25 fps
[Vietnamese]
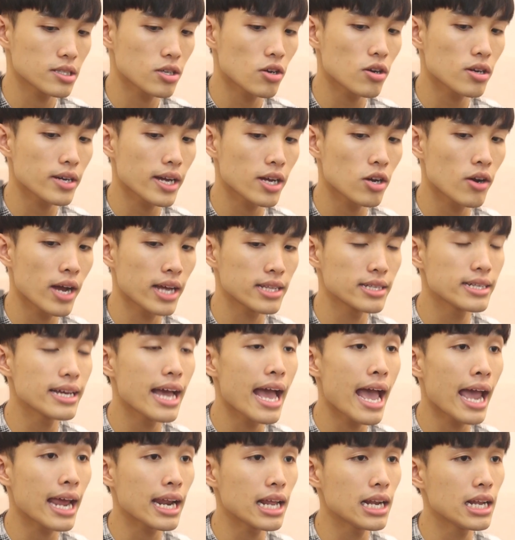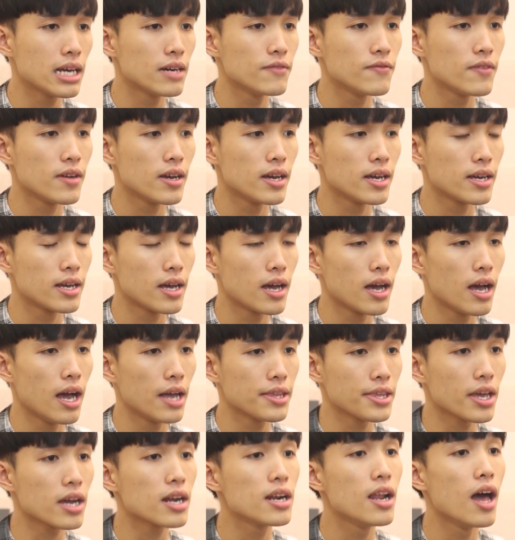có cái khó khăn thứ hai đó là về à,
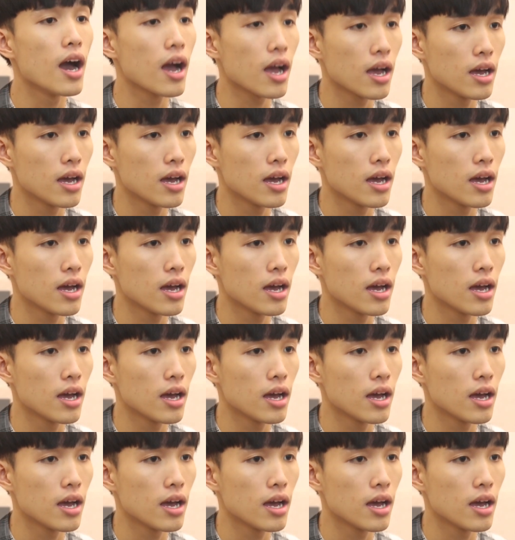nhân lực